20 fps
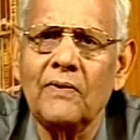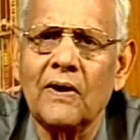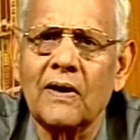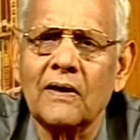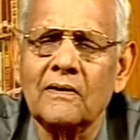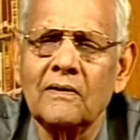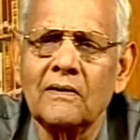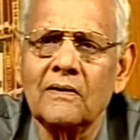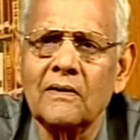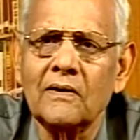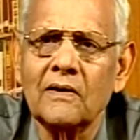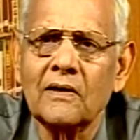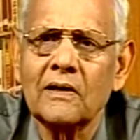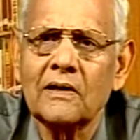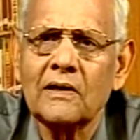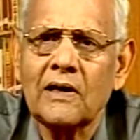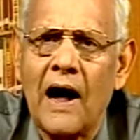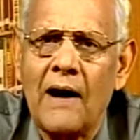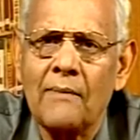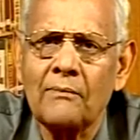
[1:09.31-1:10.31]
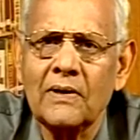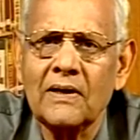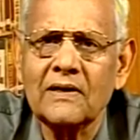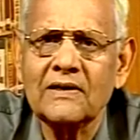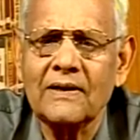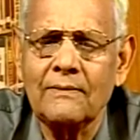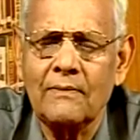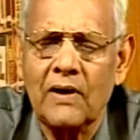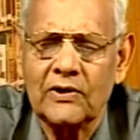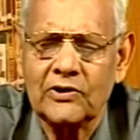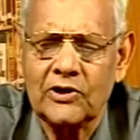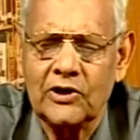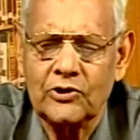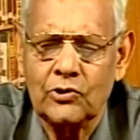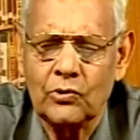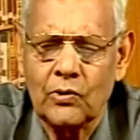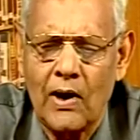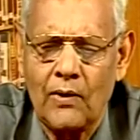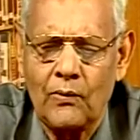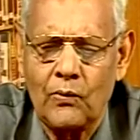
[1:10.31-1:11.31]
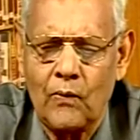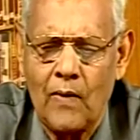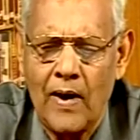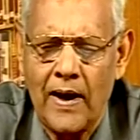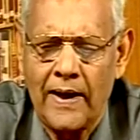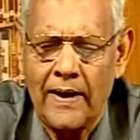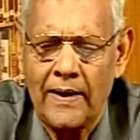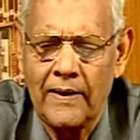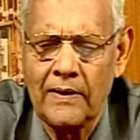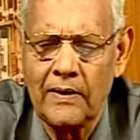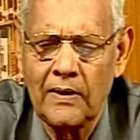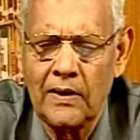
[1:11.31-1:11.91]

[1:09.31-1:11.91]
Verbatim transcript: वर्ग कामकर समाज से जुड़ा हुआ है